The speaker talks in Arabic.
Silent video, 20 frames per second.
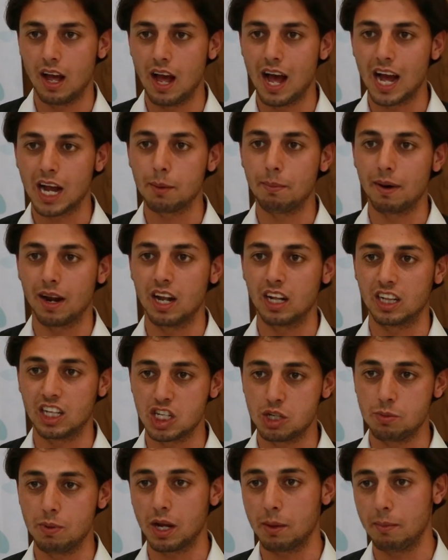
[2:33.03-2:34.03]
اكبر
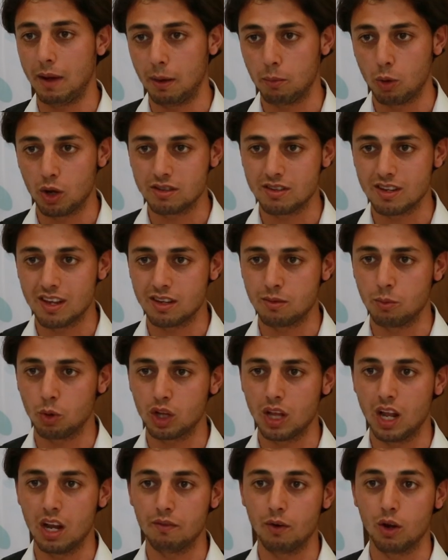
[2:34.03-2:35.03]
للتشبيك مع المؤسسات
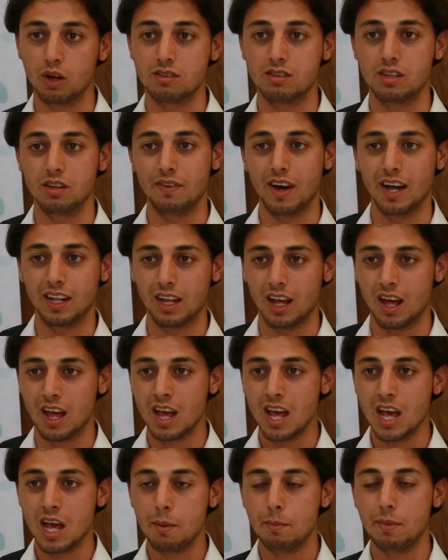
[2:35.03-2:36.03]
المختلفه والاستفاده
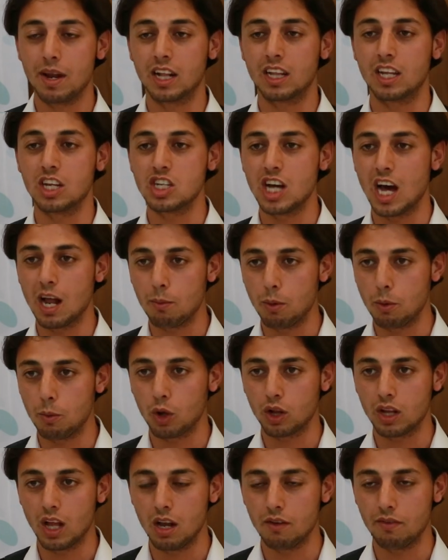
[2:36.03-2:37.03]
من التجارب
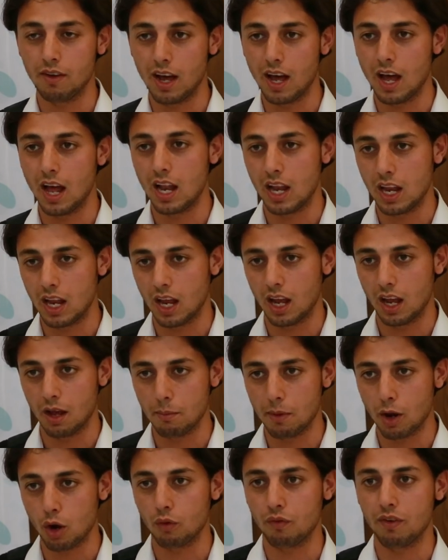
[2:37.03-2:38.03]
المختلفه اللي
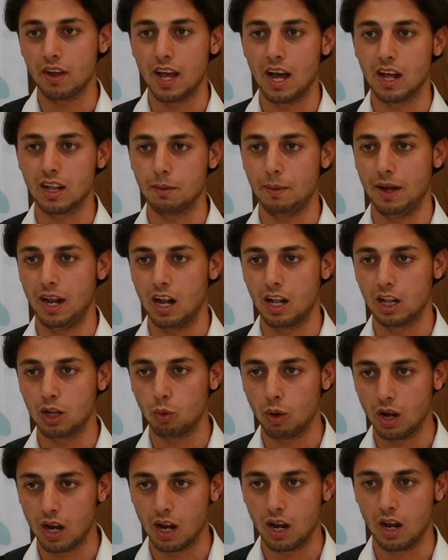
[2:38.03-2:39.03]
مروا فيها طبعا
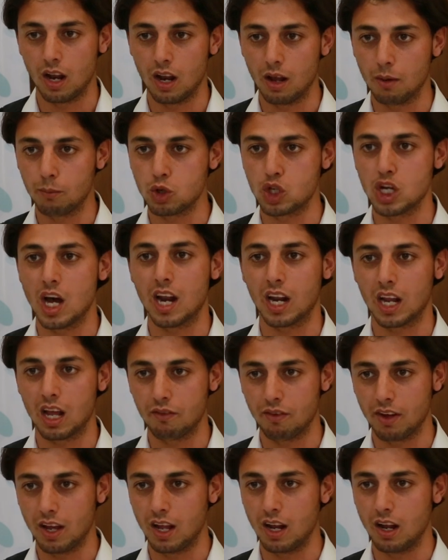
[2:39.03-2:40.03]
الدول
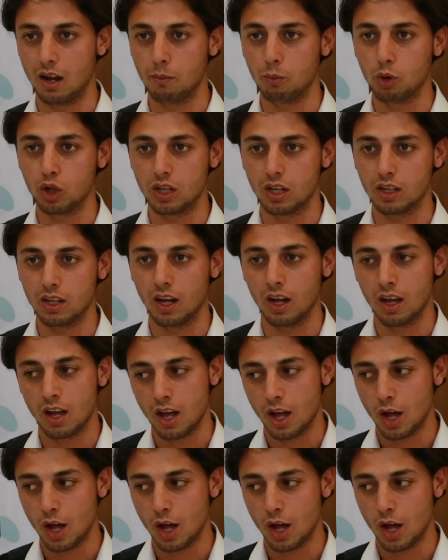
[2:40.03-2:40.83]
المشاركه في المنتدى